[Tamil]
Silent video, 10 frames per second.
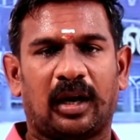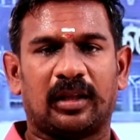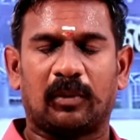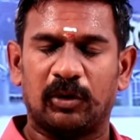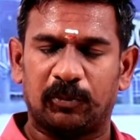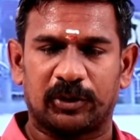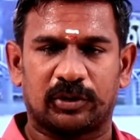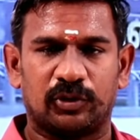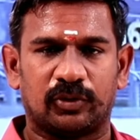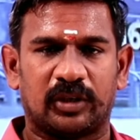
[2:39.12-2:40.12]
அதை
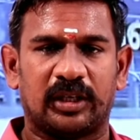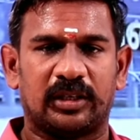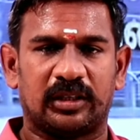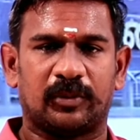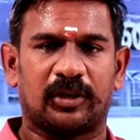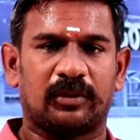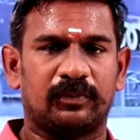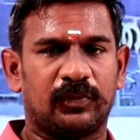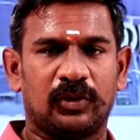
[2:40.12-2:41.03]
அமல்படுத்தணும்னு சொல்லி நீதிமன்றம்